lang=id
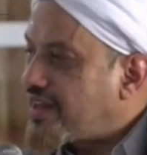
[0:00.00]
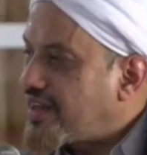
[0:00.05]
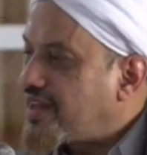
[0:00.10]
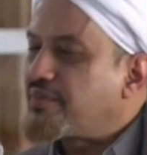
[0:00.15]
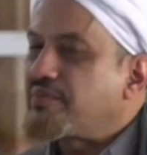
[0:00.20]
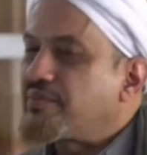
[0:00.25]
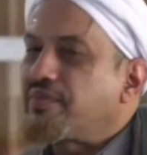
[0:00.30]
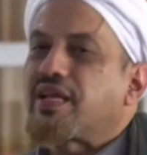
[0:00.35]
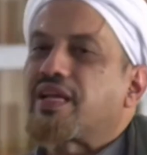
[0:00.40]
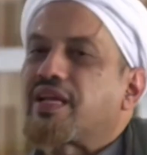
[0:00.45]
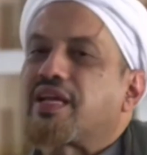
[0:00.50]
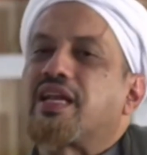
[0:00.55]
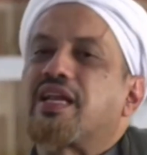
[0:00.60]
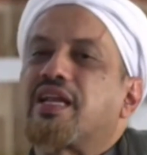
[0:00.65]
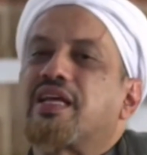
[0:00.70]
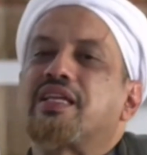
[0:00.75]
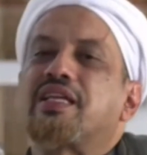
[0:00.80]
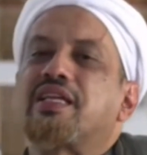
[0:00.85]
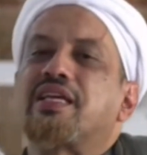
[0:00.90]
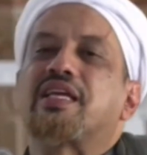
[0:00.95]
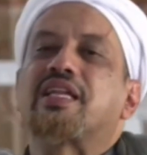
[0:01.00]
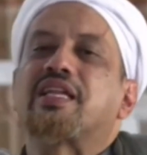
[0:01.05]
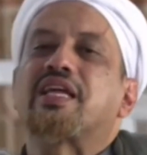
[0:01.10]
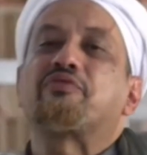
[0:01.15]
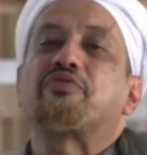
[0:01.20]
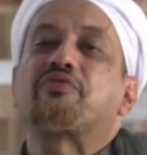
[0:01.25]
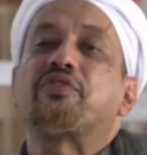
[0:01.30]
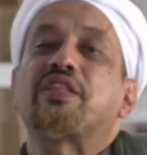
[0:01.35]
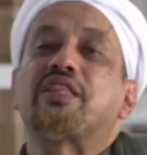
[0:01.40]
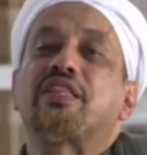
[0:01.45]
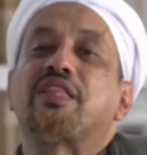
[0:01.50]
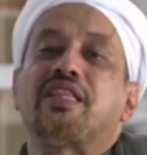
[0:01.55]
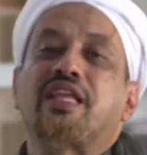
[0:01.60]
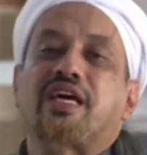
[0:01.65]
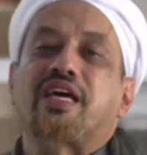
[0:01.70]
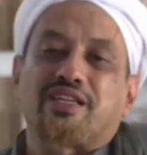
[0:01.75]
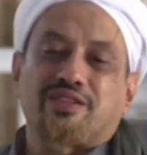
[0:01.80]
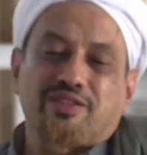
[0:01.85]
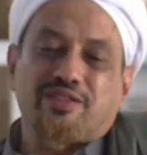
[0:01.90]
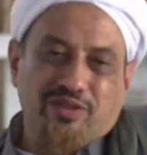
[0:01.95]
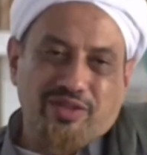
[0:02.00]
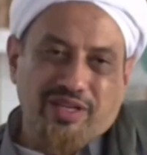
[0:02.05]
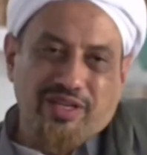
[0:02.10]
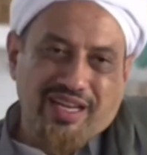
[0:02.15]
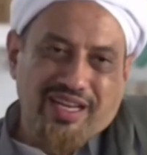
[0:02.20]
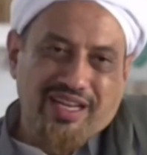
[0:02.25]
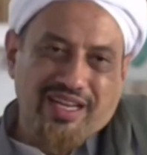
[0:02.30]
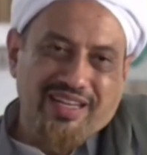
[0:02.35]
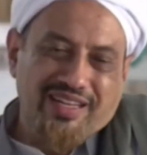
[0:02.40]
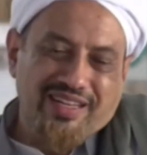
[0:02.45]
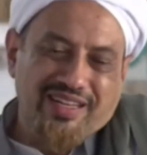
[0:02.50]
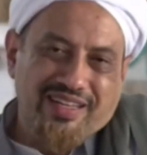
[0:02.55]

karena mereka lagi kena fitnah saudara.